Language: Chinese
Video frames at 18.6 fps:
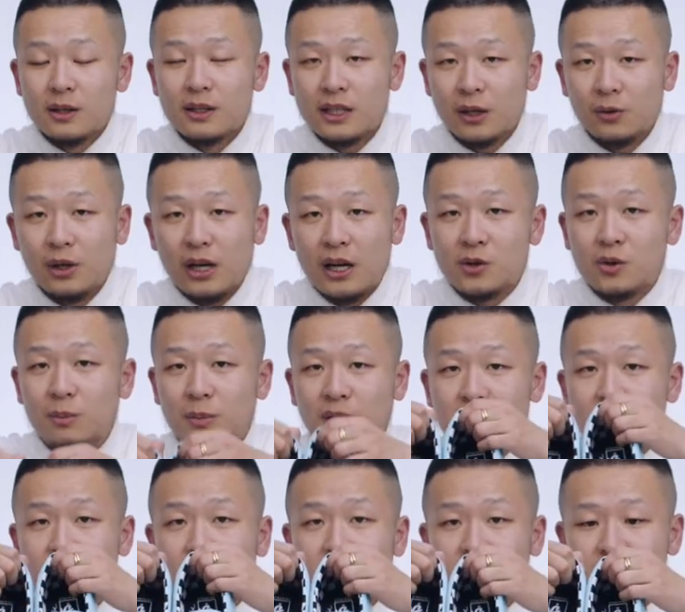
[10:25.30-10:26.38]
相对来说明
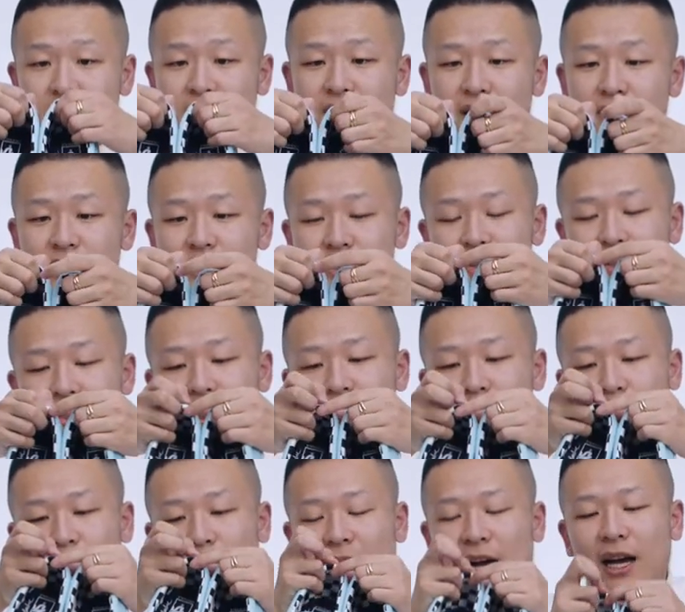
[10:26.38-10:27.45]
显一些，直接
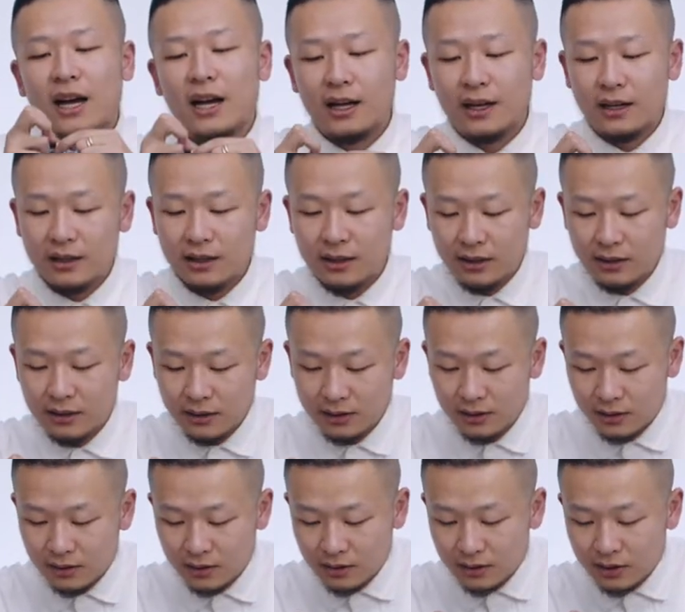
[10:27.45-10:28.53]
把
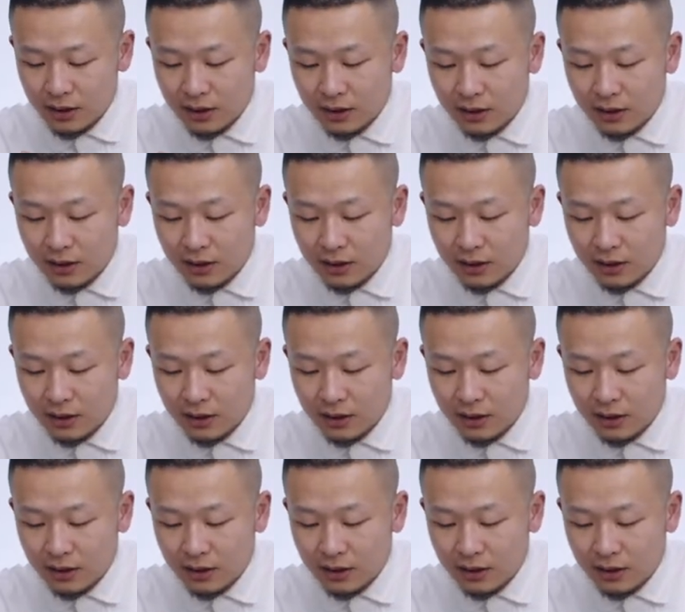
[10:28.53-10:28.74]
这